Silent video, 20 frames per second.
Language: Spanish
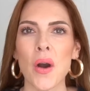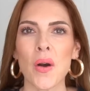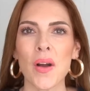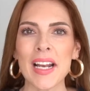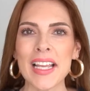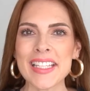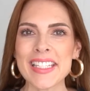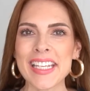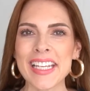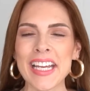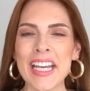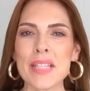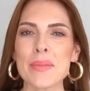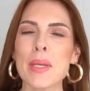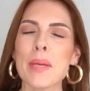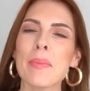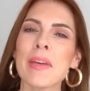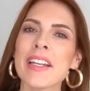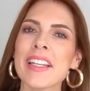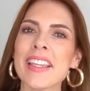Hola chicas,
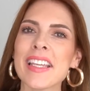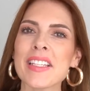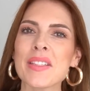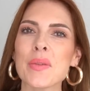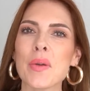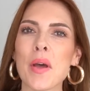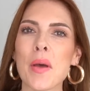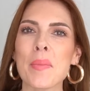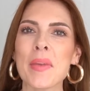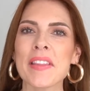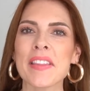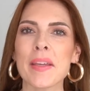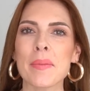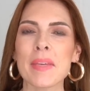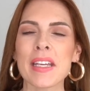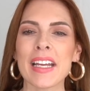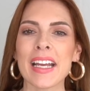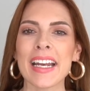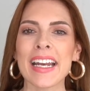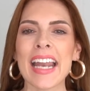bienvenidas nuevamente a
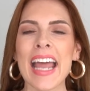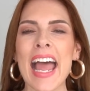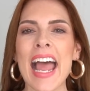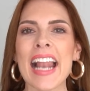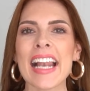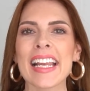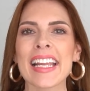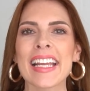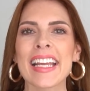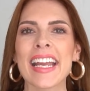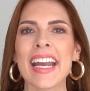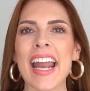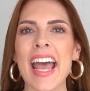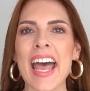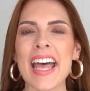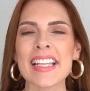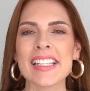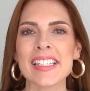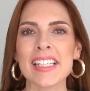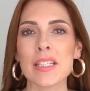mi canal.
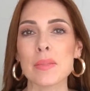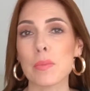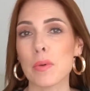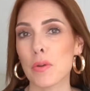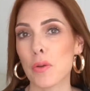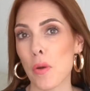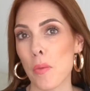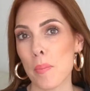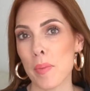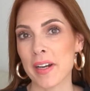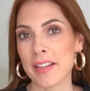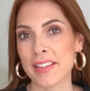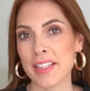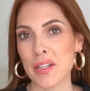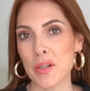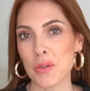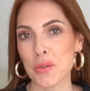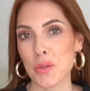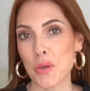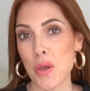Gracias por
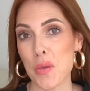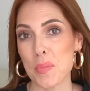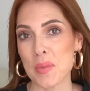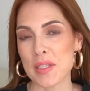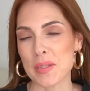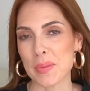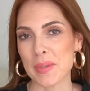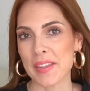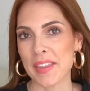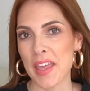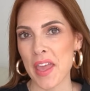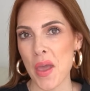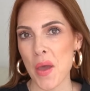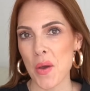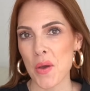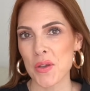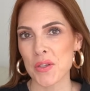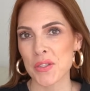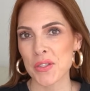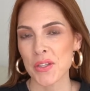compartir otro de mis
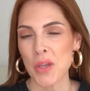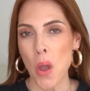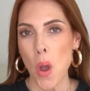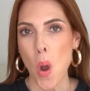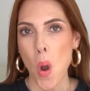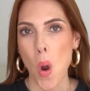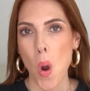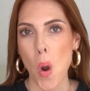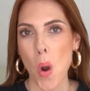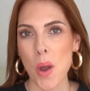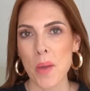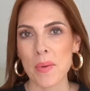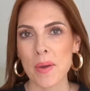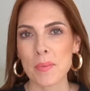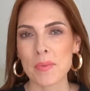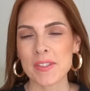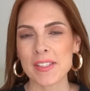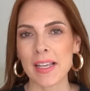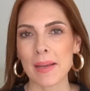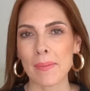videos. Hoy
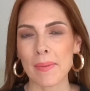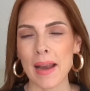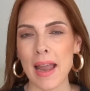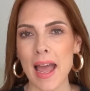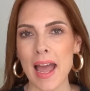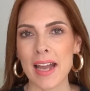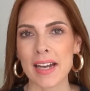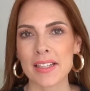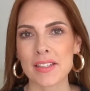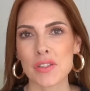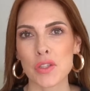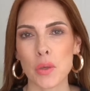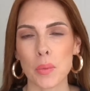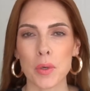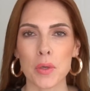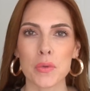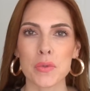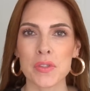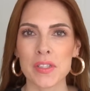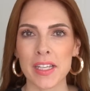vamos a hablar
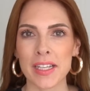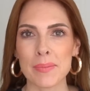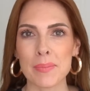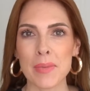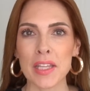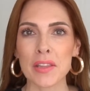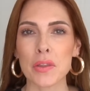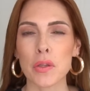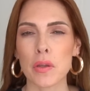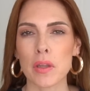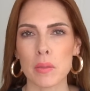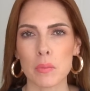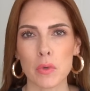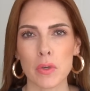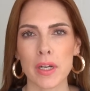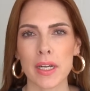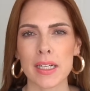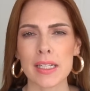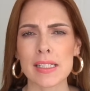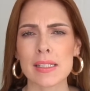sobre un segmento de
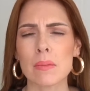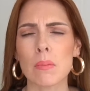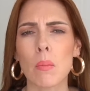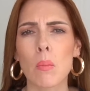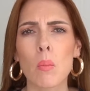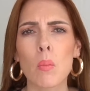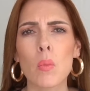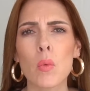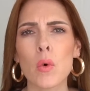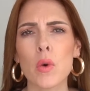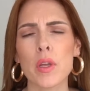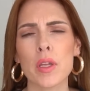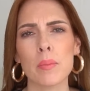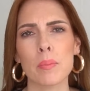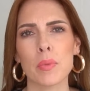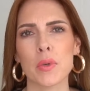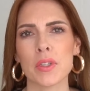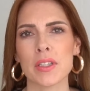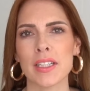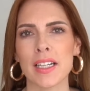mujeres muy
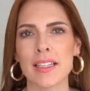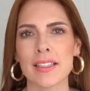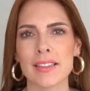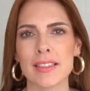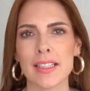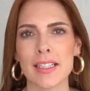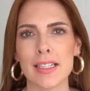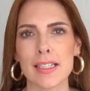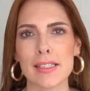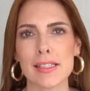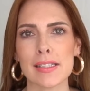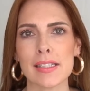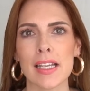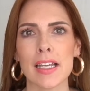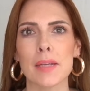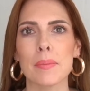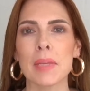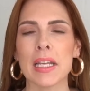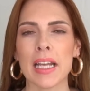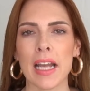importantes
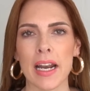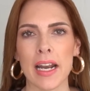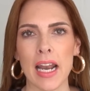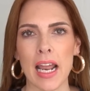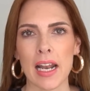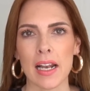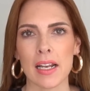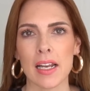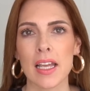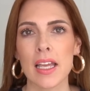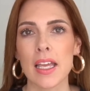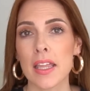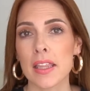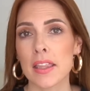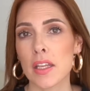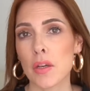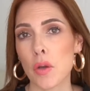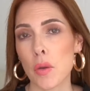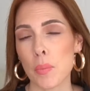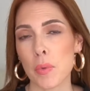en mi canal.
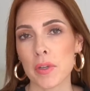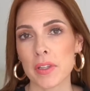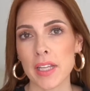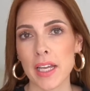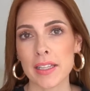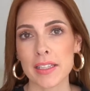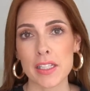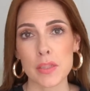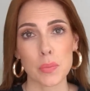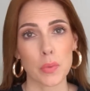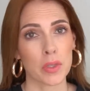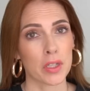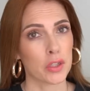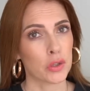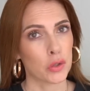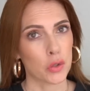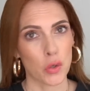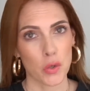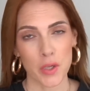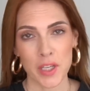Digo importantes porque
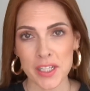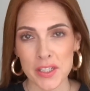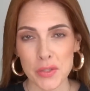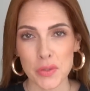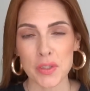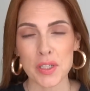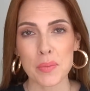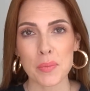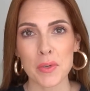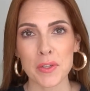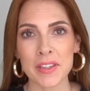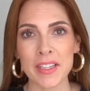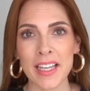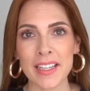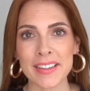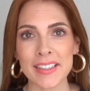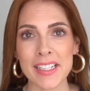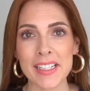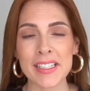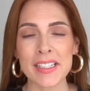todas son
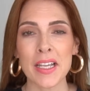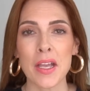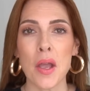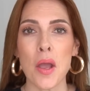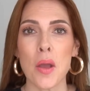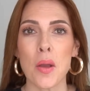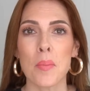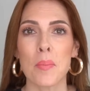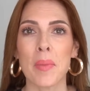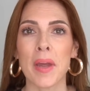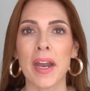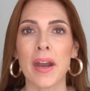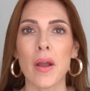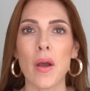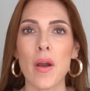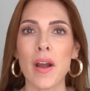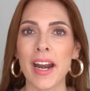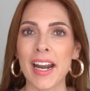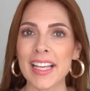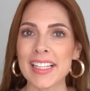importantes,
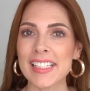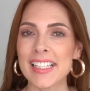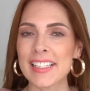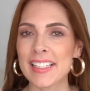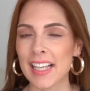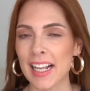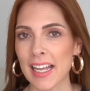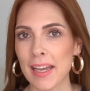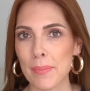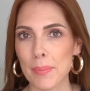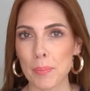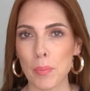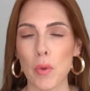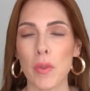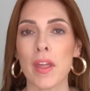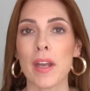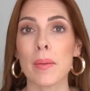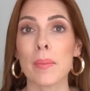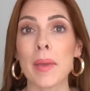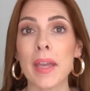pero gracias a
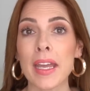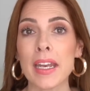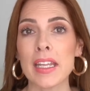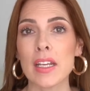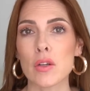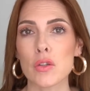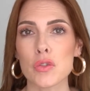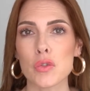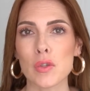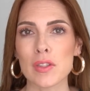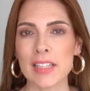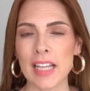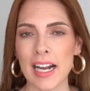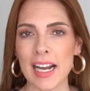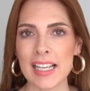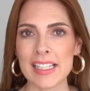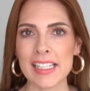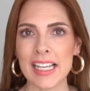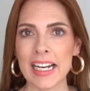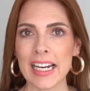poder ver y consultar
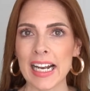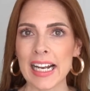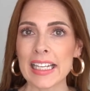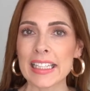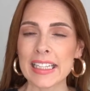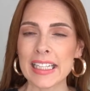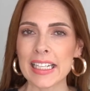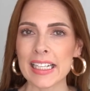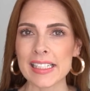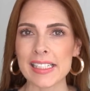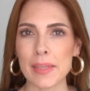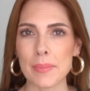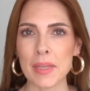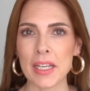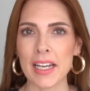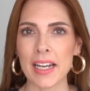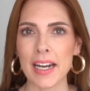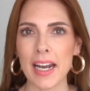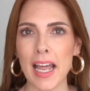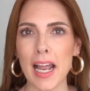las analíticas de mi
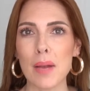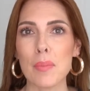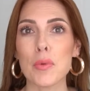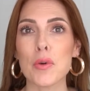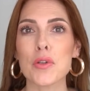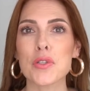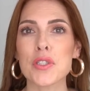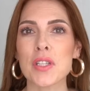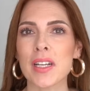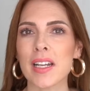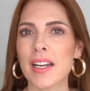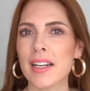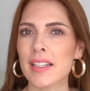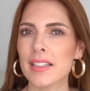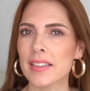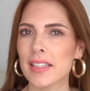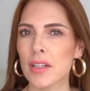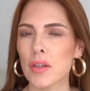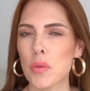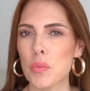canal, puedo checar que
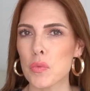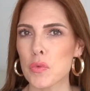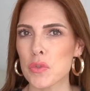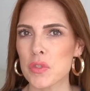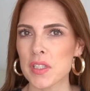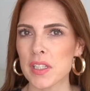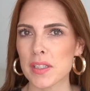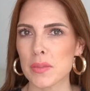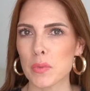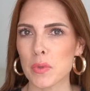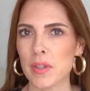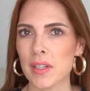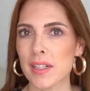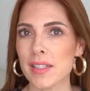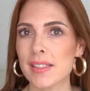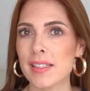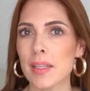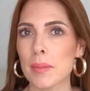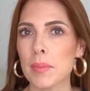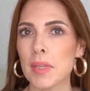tengo muchas
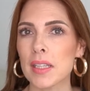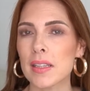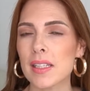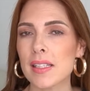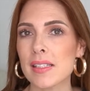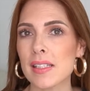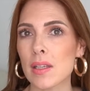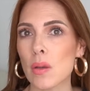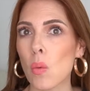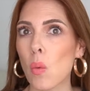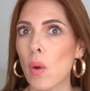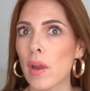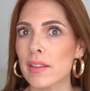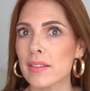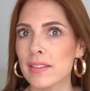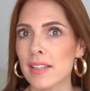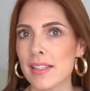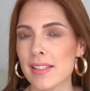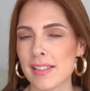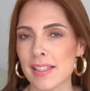mujeres también de
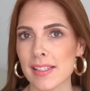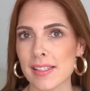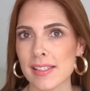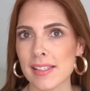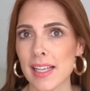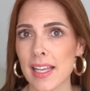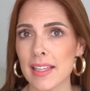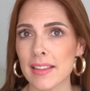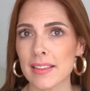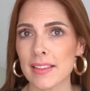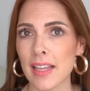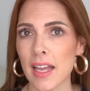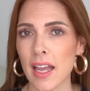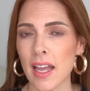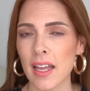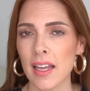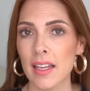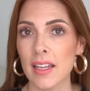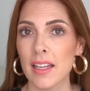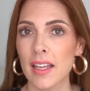50 y 60